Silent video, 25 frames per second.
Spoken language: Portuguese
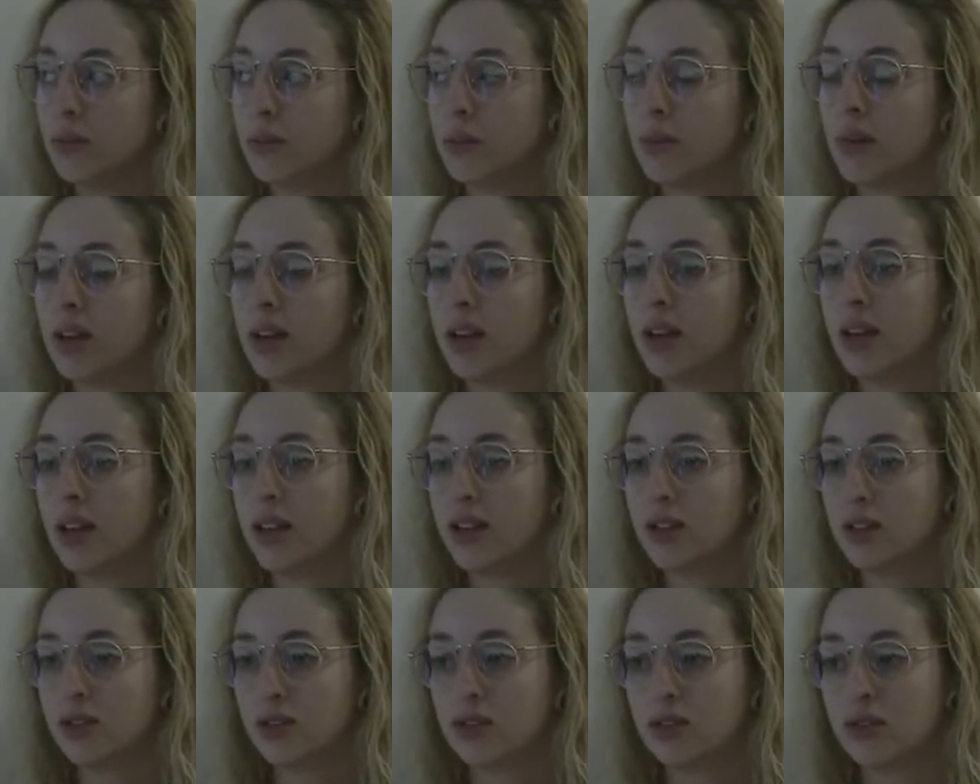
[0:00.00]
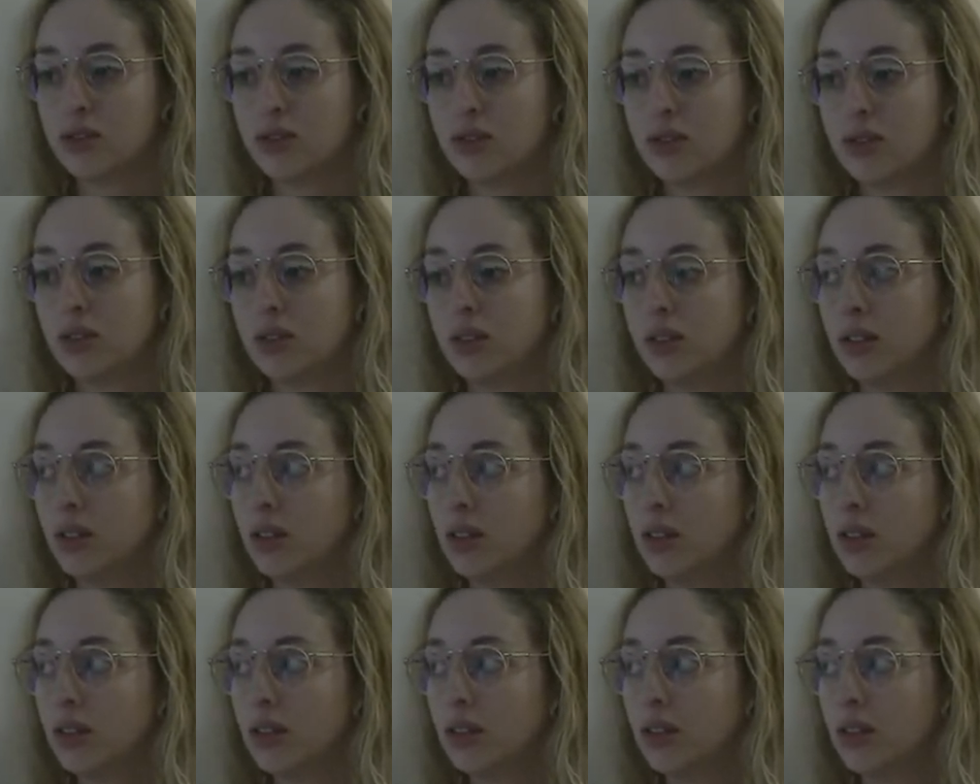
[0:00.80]
mas
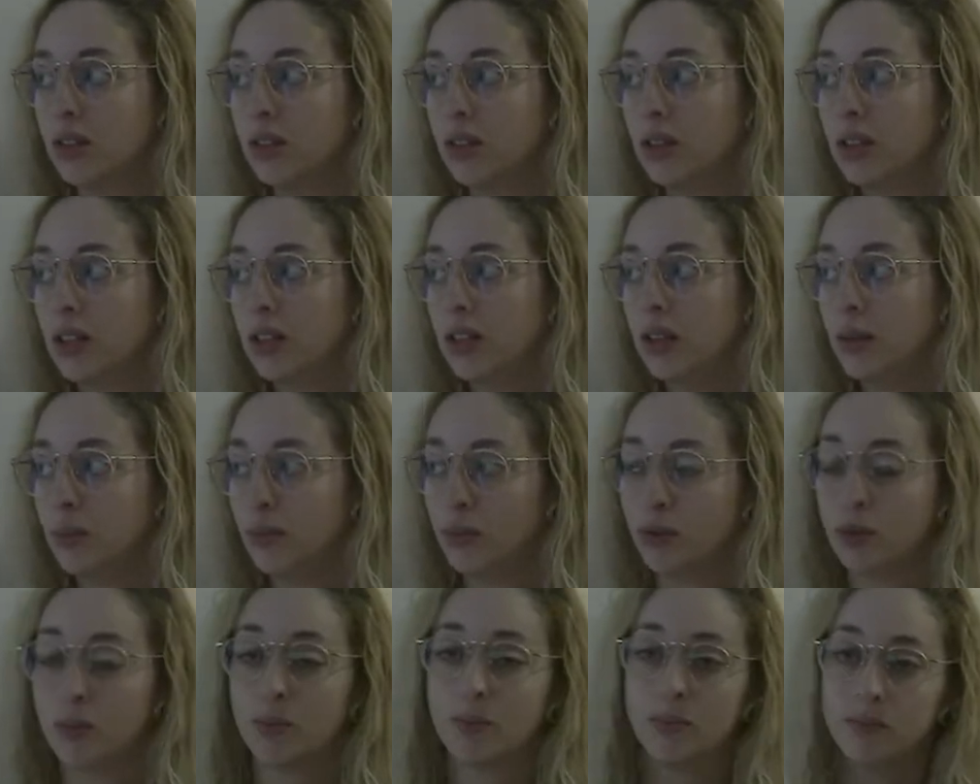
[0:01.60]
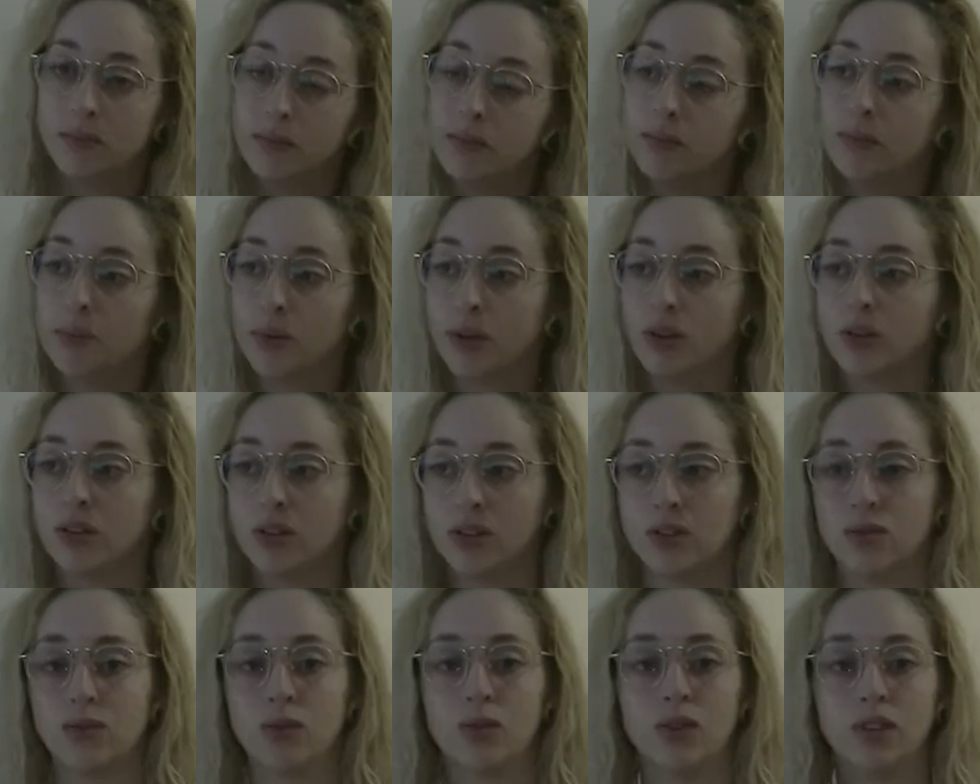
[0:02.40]
uh, pronto,
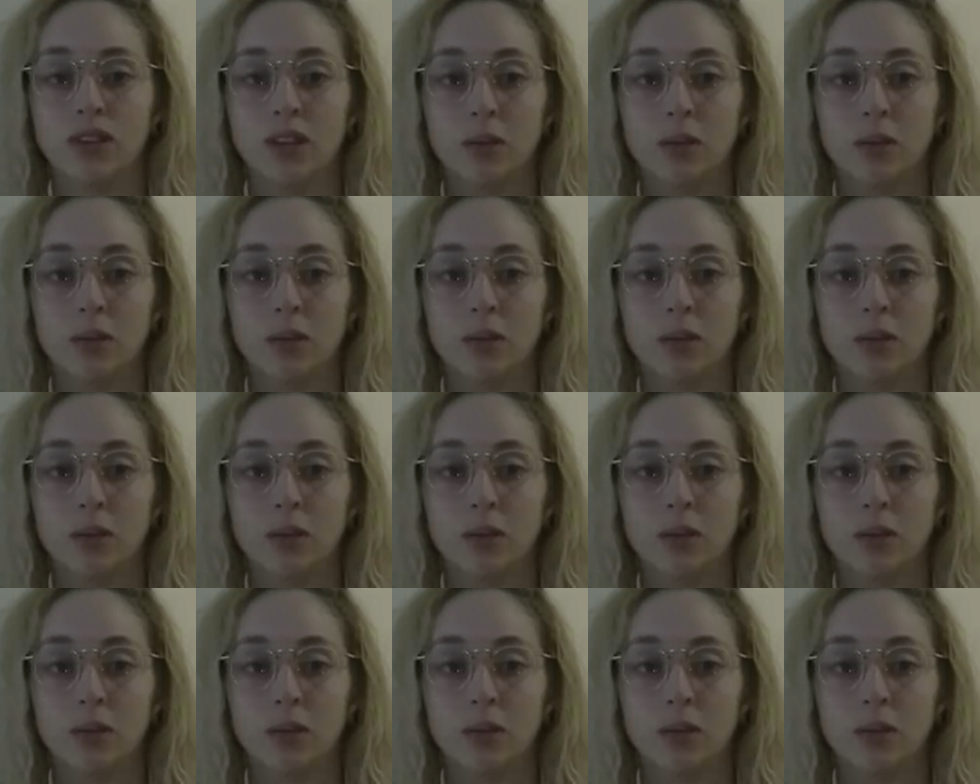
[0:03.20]
eles vão